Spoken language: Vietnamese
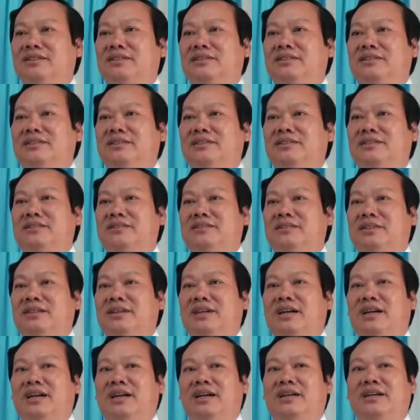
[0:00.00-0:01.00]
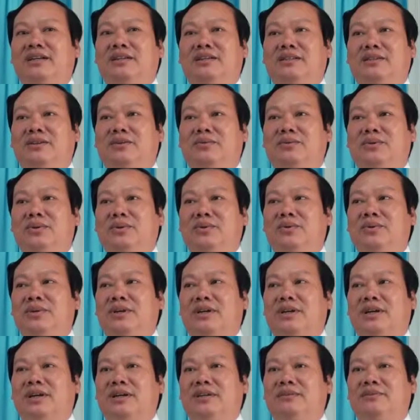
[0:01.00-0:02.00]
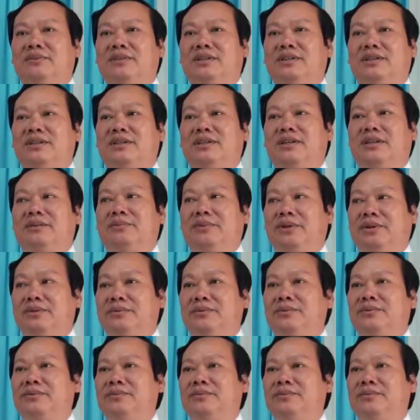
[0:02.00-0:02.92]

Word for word: lượng hoạt động, lãnh đạo hoàn thành đúng yêu cầu Đại hội